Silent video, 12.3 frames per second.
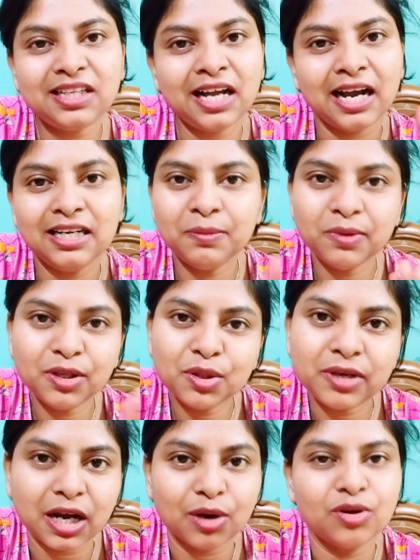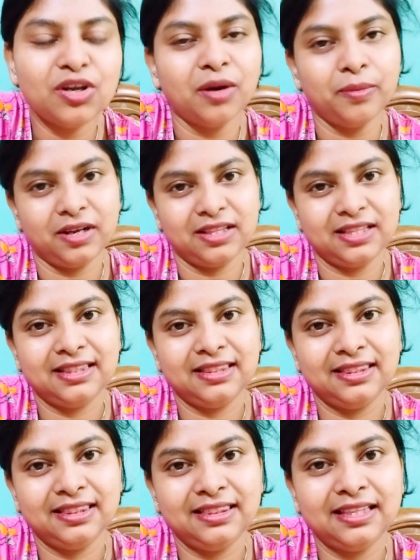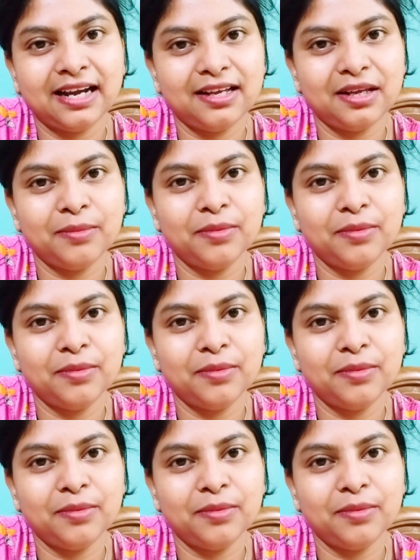ফালটি বললে তুমি কারোরই হবে না দেখা যাবে